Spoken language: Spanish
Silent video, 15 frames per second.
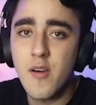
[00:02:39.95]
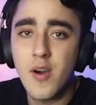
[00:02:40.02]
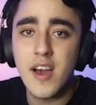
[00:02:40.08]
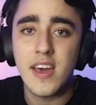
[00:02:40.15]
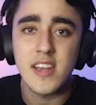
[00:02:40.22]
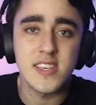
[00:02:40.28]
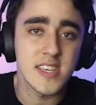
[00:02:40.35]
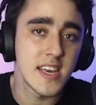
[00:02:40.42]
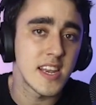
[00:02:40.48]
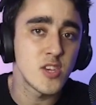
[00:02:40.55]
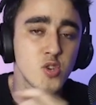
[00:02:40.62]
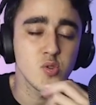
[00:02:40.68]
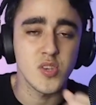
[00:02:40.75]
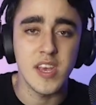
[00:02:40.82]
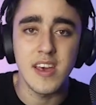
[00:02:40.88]
a crecer en
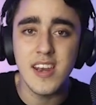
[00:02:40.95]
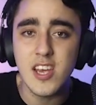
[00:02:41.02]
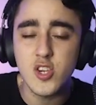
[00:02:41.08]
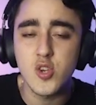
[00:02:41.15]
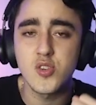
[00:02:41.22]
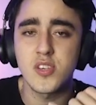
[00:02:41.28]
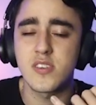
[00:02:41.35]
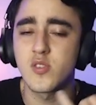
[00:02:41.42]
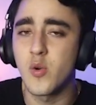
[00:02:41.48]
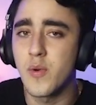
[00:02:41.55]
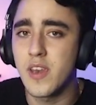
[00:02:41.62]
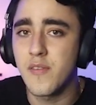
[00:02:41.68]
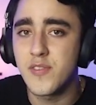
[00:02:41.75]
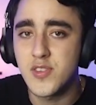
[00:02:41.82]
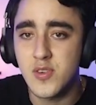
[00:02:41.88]
sus ingresos, en sus
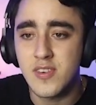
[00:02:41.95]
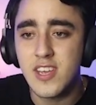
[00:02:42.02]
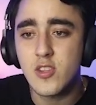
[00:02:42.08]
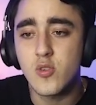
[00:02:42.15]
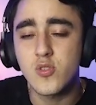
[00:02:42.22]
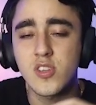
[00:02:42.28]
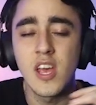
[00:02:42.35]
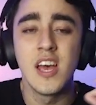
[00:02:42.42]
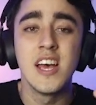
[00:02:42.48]
beneficios netos,